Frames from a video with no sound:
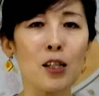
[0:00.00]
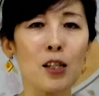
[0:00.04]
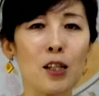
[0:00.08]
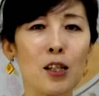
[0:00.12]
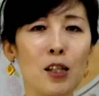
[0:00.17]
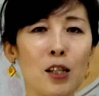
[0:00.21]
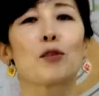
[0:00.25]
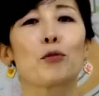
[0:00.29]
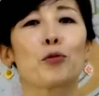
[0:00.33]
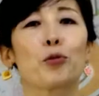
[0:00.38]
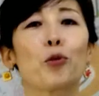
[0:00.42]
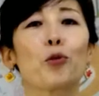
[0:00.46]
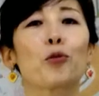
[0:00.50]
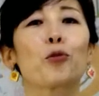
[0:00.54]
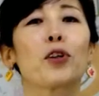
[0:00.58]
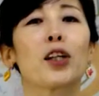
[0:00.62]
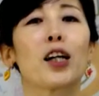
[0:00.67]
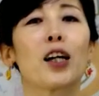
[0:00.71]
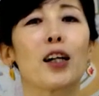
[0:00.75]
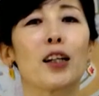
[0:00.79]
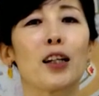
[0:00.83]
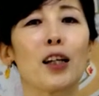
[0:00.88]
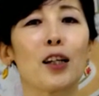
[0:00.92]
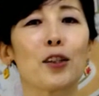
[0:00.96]
布団の
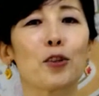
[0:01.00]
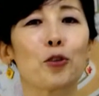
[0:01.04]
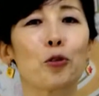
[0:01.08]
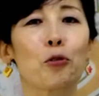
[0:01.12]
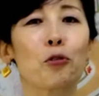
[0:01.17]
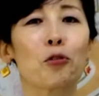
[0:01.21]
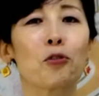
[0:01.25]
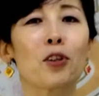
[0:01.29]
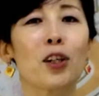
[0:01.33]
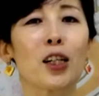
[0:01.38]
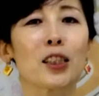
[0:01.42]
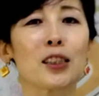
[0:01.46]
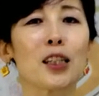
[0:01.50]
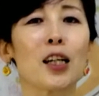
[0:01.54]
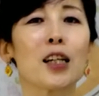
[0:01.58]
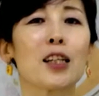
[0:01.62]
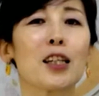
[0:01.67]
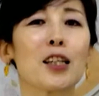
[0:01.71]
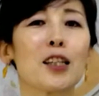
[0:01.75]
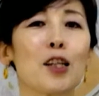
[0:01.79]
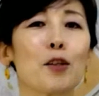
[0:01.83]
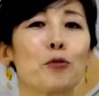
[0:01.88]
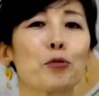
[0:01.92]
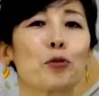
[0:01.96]
中で、ところが最
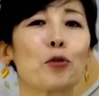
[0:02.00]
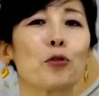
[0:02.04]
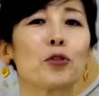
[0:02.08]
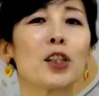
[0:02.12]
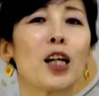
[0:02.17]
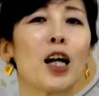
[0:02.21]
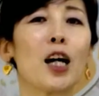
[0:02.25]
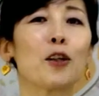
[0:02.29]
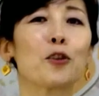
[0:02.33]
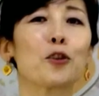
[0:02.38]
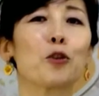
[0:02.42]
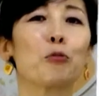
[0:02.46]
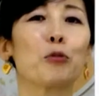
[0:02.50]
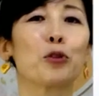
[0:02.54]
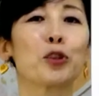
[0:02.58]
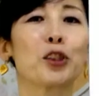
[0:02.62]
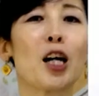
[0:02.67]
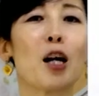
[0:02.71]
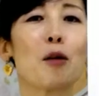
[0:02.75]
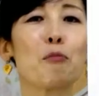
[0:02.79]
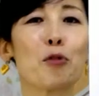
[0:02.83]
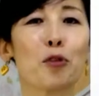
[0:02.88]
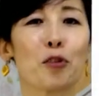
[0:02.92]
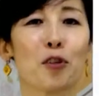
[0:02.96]
近ね、布団に入るともう
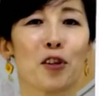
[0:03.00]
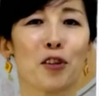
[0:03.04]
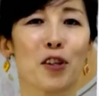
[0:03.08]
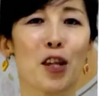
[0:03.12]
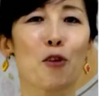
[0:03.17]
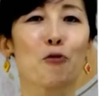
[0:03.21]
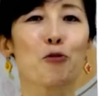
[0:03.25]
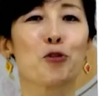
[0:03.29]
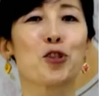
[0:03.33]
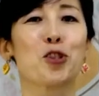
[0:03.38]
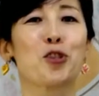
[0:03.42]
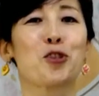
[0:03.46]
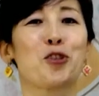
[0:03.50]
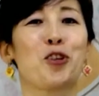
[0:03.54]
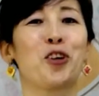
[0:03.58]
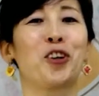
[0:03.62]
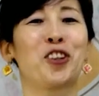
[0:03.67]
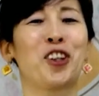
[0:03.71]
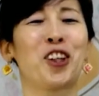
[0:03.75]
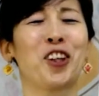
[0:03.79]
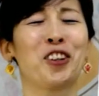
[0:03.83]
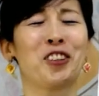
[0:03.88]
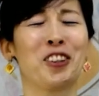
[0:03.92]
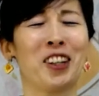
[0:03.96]
さんびょうで寝落ちするっ
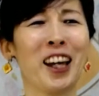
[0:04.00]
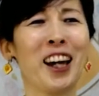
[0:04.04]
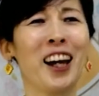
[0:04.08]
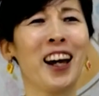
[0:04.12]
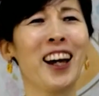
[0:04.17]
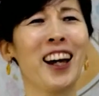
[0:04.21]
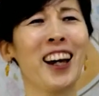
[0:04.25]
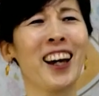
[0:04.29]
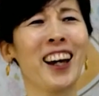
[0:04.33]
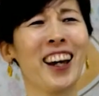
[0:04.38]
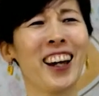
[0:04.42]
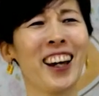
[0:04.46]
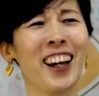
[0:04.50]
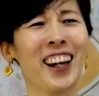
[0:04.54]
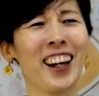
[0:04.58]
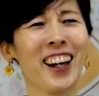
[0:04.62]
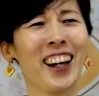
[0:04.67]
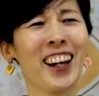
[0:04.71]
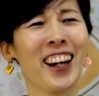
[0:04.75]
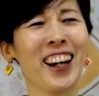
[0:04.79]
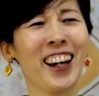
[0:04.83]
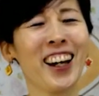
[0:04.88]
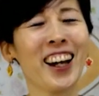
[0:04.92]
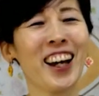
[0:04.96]
ていうね
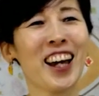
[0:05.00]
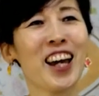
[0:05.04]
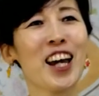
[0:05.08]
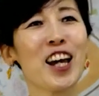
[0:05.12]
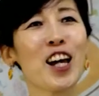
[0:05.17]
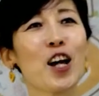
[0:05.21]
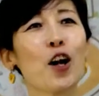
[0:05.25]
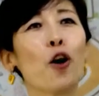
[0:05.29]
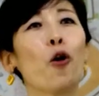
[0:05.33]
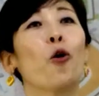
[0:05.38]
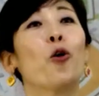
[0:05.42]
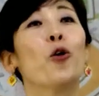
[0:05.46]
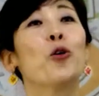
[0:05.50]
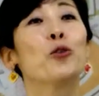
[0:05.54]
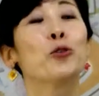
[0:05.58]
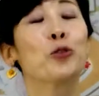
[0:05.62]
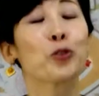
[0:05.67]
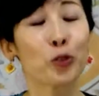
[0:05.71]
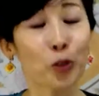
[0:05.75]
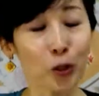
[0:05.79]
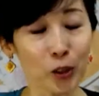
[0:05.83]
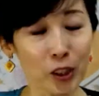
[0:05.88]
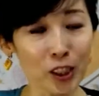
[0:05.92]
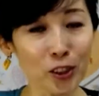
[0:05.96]

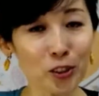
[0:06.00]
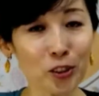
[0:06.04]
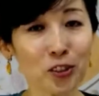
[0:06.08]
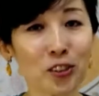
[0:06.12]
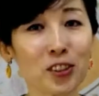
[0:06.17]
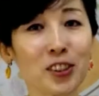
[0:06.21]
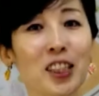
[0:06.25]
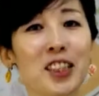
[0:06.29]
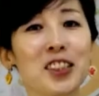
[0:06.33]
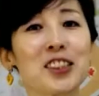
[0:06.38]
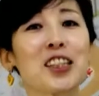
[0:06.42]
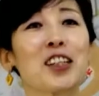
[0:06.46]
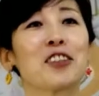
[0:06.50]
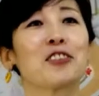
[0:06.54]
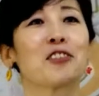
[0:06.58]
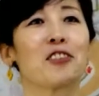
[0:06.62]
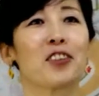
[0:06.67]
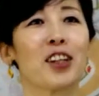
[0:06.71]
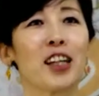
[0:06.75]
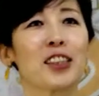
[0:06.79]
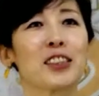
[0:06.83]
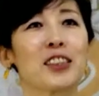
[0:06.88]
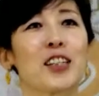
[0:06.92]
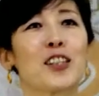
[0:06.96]
本当にすぐ寝ちゃうの
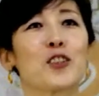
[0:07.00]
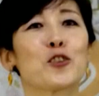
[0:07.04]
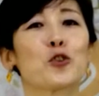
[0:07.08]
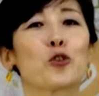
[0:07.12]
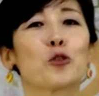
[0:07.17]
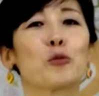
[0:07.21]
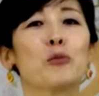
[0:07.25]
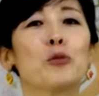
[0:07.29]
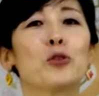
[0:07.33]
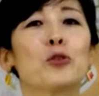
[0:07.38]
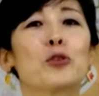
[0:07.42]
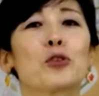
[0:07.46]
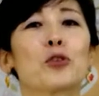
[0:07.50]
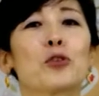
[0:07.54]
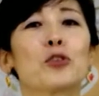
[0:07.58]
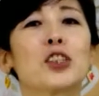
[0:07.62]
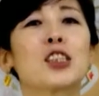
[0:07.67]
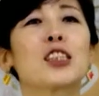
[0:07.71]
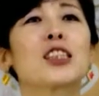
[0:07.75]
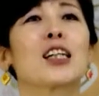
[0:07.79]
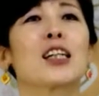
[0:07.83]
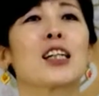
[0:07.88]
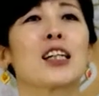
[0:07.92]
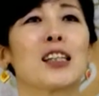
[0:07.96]
で、最近ちょっと妄想
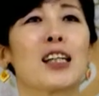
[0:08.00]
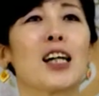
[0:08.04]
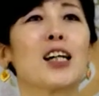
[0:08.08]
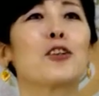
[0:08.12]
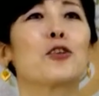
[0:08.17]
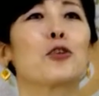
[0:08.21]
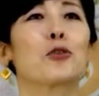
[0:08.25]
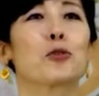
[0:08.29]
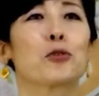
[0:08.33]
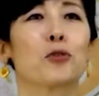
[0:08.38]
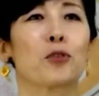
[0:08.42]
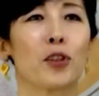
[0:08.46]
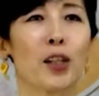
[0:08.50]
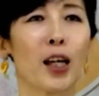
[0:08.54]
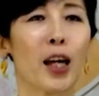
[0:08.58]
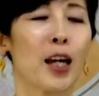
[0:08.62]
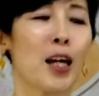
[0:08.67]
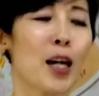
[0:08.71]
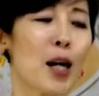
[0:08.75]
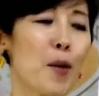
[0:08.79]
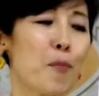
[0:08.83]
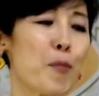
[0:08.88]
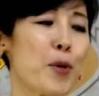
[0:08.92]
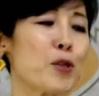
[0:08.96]
時間がないということで、
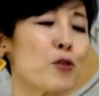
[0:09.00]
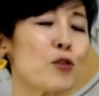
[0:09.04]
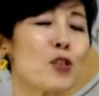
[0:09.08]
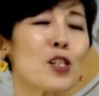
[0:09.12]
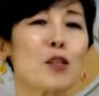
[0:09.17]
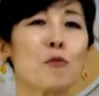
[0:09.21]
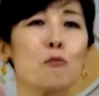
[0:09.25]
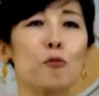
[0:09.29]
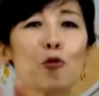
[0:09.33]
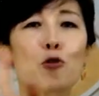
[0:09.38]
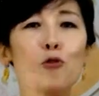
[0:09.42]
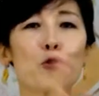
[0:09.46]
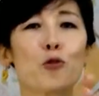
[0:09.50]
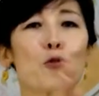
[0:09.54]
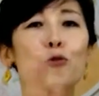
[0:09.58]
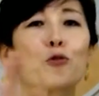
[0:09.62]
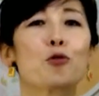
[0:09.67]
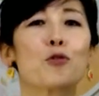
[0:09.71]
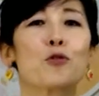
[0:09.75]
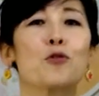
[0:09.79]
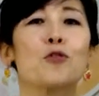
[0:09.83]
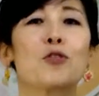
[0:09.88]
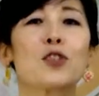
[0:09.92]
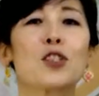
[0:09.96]
別に妄想
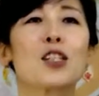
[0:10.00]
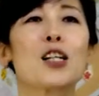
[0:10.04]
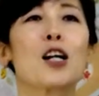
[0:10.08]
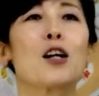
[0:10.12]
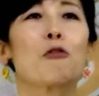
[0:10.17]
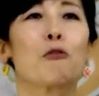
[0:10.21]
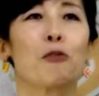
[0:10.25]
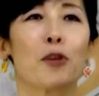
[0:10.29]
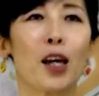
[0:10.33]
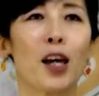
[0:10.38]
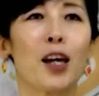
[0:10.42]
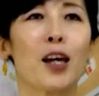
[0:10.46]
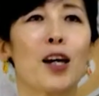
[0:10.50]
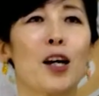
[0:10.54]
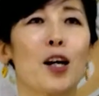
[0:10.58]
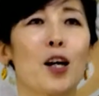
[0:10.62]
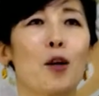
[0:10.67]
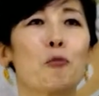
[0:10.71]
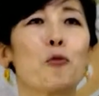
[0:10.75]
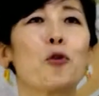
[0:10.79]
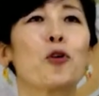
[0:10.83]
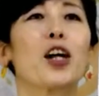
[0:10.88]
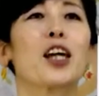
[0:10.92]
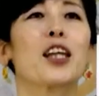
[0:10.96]
する時間をね
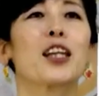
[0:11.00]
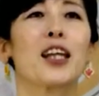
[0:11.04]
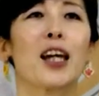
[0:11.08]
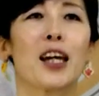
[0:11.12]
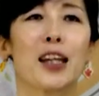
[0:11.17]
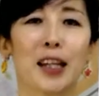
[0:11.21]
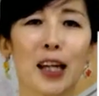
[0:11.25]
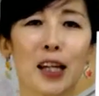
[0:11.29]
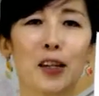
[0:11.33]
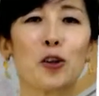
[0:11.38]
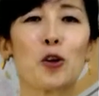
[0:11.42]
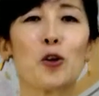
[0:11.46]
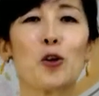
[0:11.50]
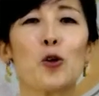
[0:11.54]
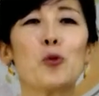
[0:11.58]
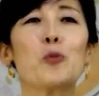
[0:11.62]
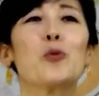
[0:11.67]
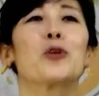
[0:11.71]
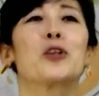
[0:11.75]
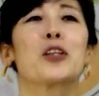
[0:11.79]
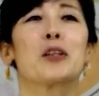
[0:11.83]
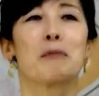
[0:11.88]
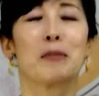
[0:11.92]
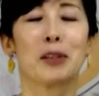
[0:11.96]
設けたいなと
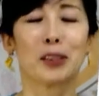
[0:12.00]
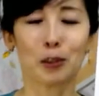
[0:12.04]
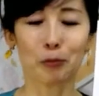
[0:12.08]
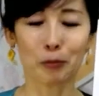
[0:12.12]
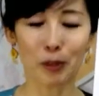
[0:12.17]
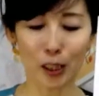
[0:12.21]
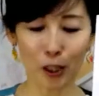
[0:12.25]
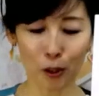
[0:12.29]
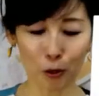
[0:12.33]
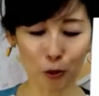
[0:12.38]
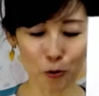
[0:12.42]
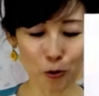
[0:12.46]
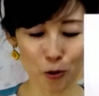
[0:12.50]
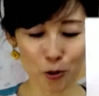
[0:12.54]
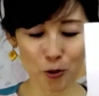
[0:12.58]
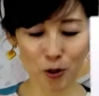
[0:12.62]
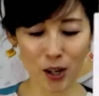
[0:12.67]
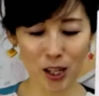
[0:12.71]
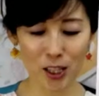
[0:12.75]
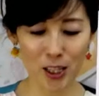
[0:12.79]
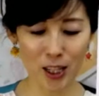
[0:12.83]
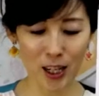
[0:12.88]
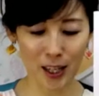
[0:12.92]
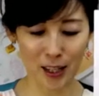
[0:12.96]
思ってます。またこの詳
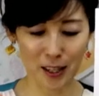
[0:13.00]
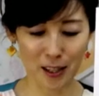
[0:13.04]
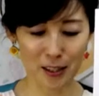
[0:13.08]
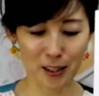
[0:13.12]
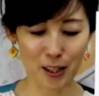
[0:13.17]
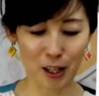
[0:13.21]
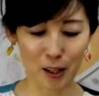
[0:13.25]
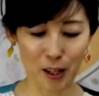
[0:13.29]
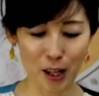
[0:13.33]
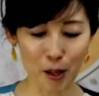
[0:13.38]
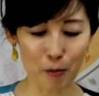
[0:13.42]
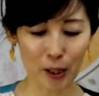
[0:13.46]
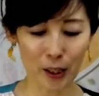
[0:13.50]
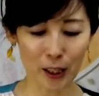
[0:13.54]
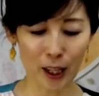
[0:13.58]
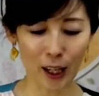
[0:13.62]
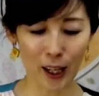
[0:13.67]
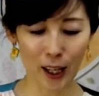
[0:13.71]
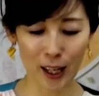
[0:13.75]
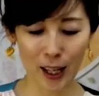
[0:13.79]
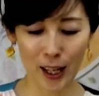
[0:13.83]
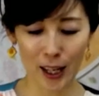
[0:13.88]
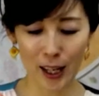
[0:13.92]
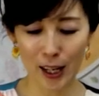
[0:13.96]
しい話はね、また
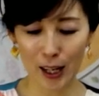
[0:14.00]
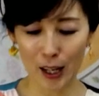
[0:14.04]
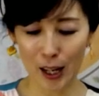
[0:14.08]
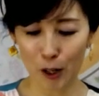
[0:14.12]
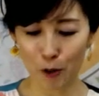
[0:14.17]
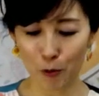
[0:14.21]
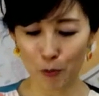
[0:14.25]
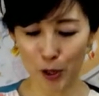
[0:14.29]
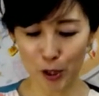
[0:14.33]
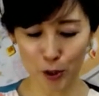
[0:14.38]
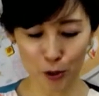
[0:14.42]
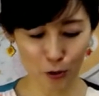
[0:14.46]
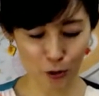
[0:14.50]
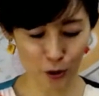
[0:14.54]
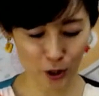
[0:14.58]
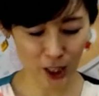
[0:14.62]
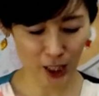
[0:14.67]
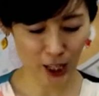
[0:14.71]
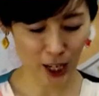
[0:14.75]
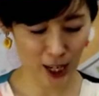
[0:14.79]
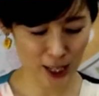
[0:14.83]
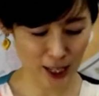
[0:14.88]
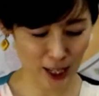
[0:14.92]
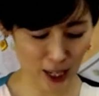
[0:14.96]
あの別の機
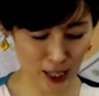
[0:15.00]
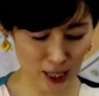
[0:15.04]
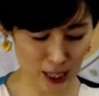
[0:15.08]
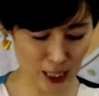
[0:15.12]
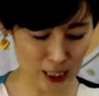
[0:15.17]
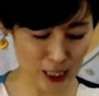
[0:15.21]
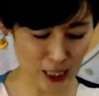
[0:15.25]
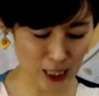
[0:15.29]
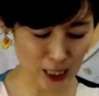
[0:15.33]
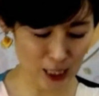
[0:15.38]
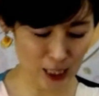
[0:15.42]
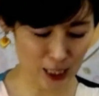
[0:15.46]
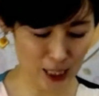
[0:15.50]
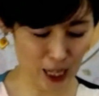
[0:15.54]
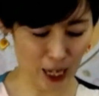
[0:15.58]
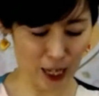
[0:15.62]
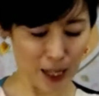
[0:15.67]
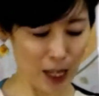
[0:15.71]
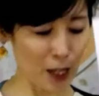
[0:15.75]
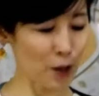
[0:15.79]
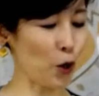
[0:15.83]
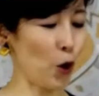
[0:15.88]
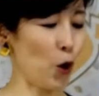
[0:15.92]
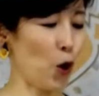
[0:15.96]
会に話したい
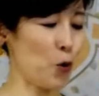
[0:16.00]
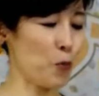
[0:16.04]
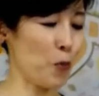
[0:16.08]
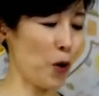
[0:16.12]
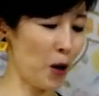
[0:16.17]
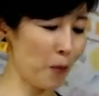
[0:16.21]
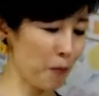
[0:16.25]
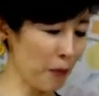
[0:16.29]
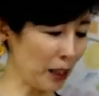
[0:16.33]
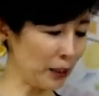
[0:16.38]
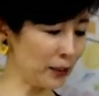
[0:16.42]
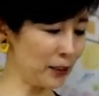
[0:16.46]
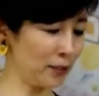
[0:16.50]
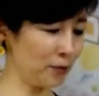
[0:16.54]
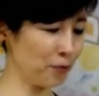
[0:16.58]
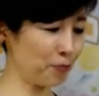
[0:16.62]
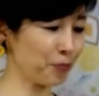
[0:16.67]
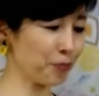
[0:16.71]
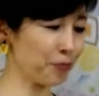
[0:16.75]
なと思います。